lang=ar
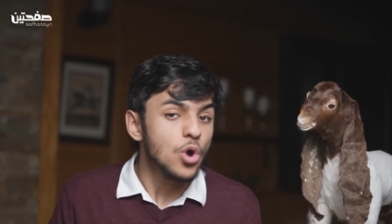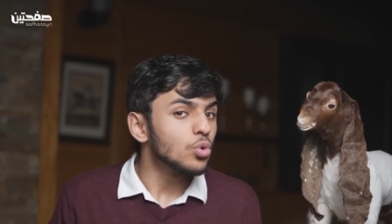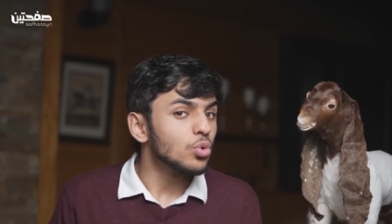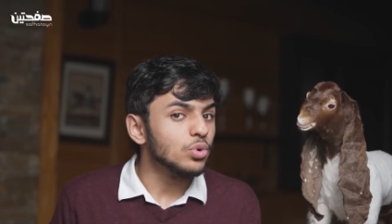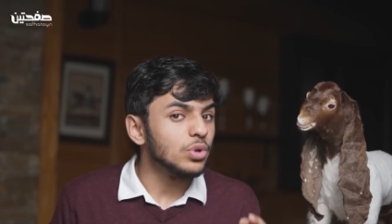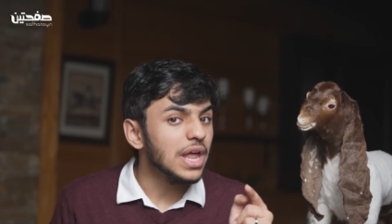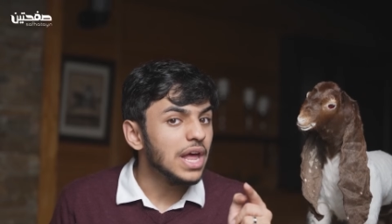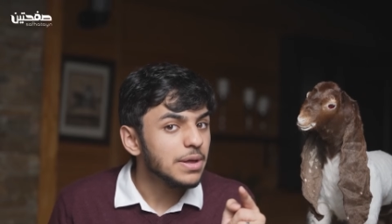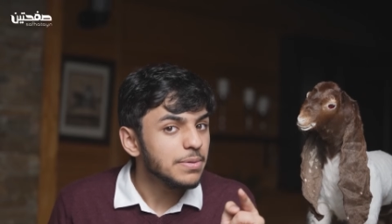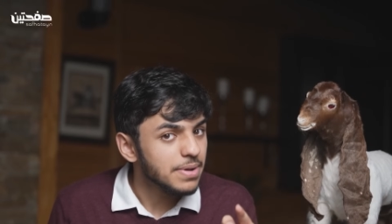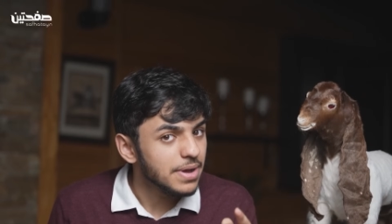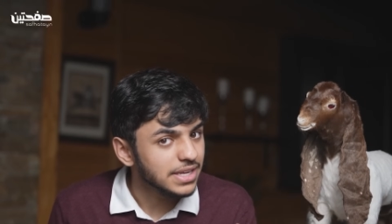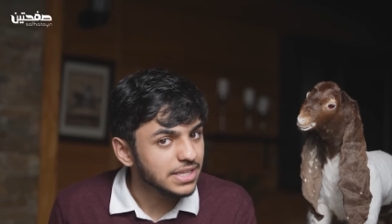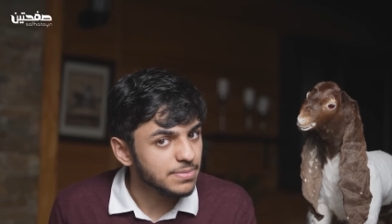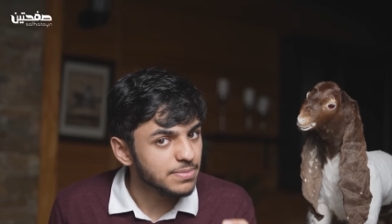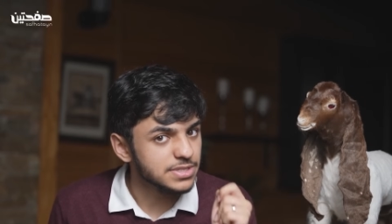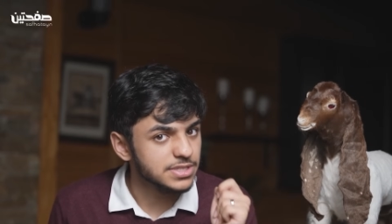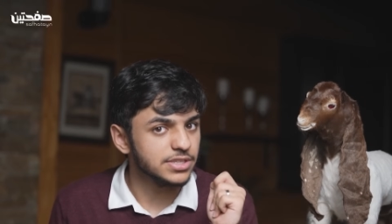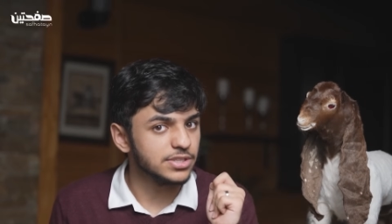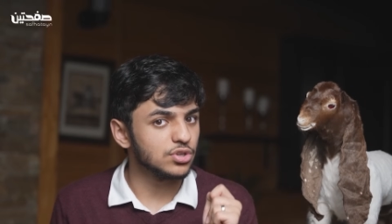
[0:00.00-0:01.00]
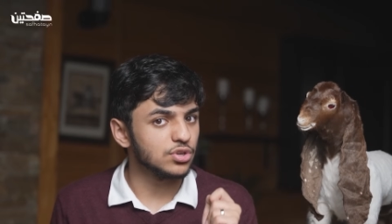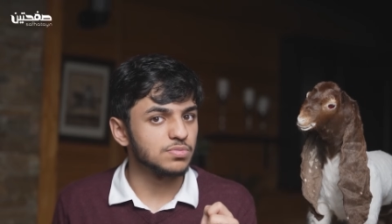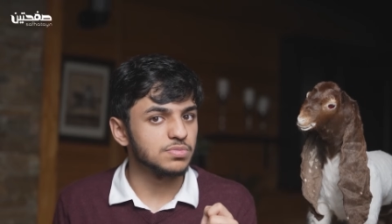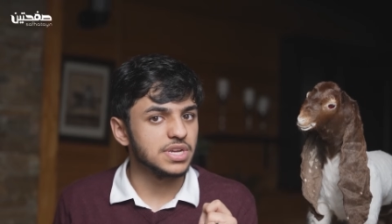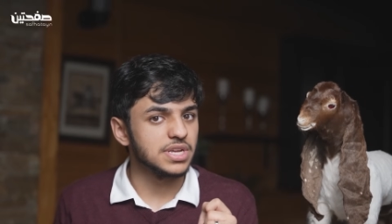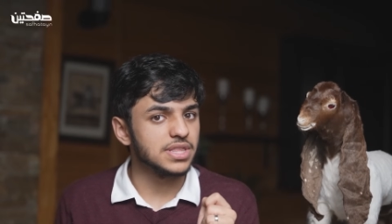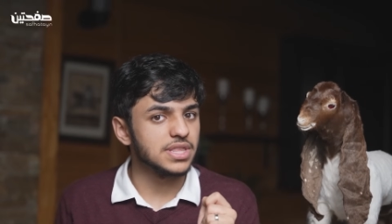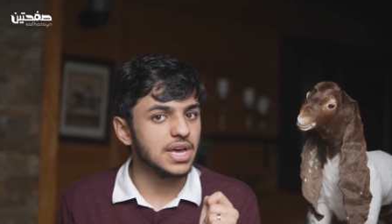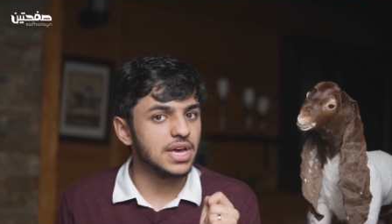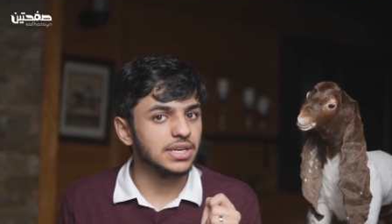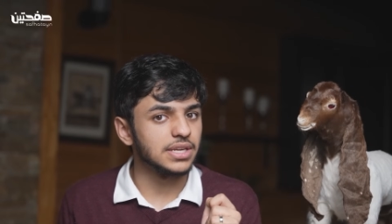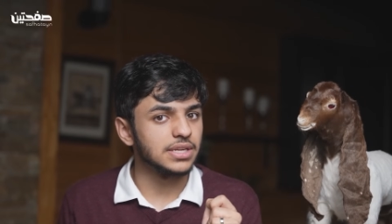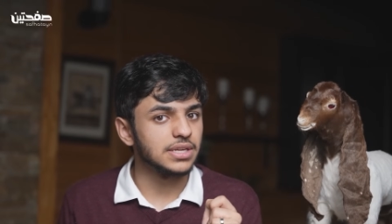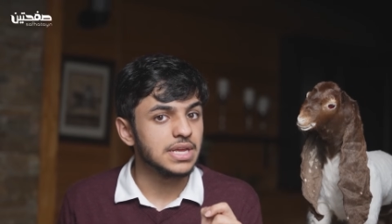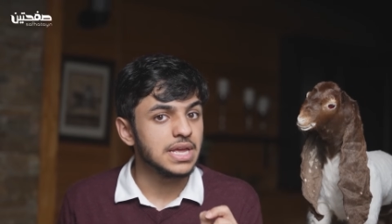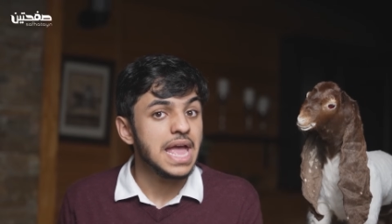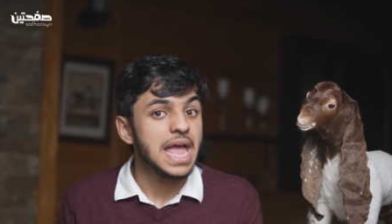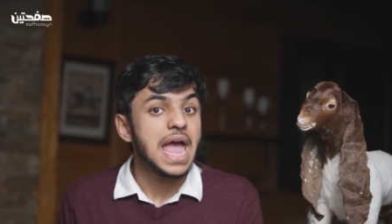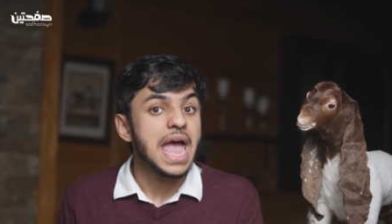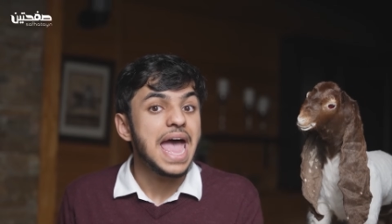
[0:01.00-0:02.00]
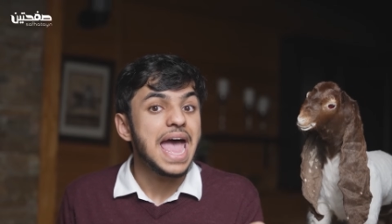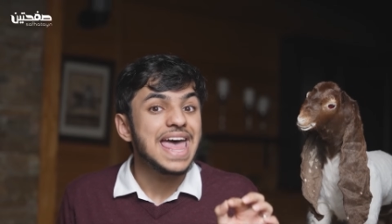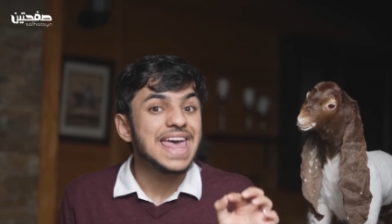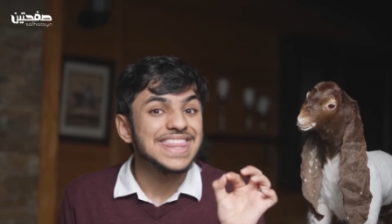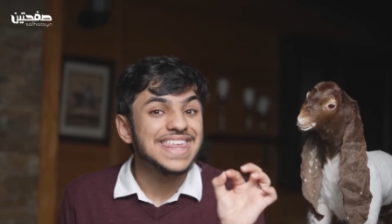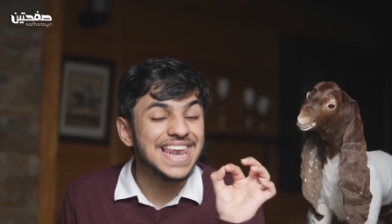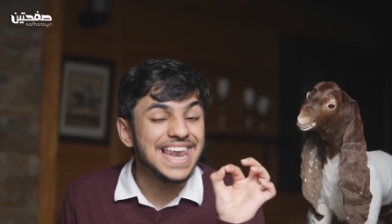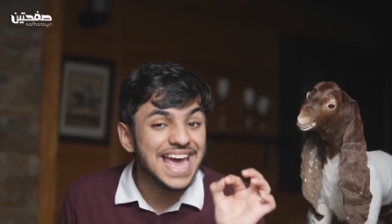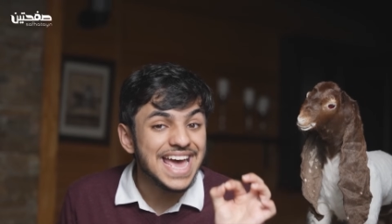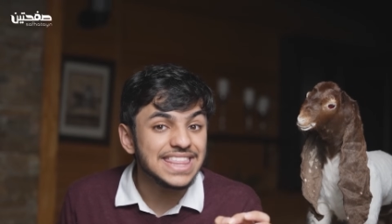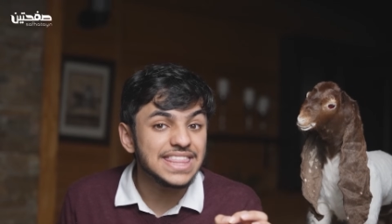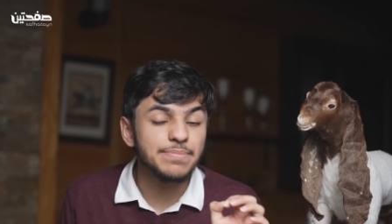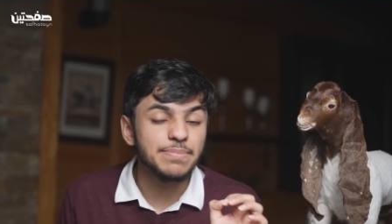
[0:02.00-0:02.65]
ولا بعد بزيدكم شيء ثاني 3%